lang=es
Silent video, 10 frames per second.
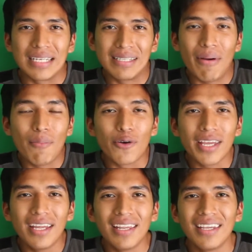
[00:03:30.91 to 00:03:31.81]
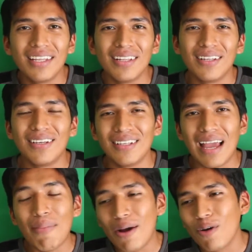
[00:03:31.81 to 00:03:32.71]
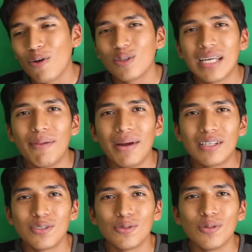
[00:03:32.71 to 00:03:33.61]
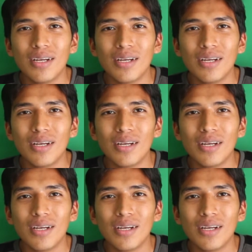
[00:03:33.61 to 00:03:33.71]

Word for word: que se va a morir y, ahí va Goku a salvar su,